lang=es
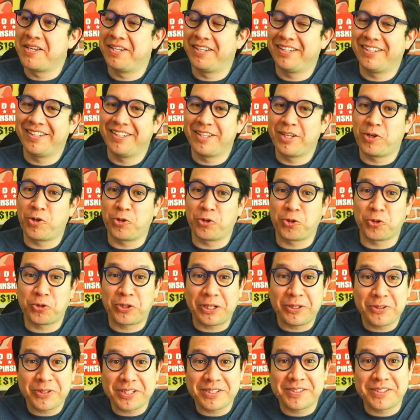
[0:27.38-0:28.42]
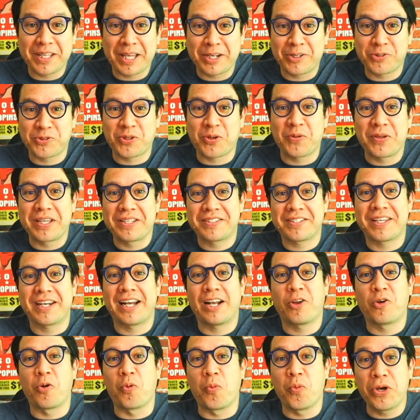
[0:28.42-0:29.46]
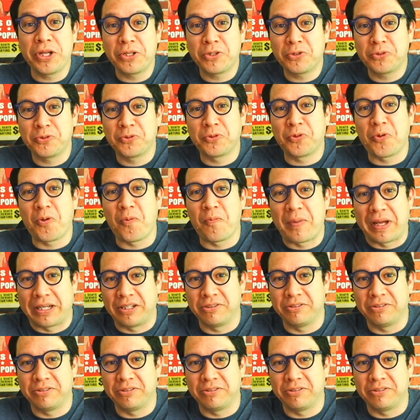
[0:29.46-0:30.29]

Y con total honestidad no sabía si era algo bueno o malo.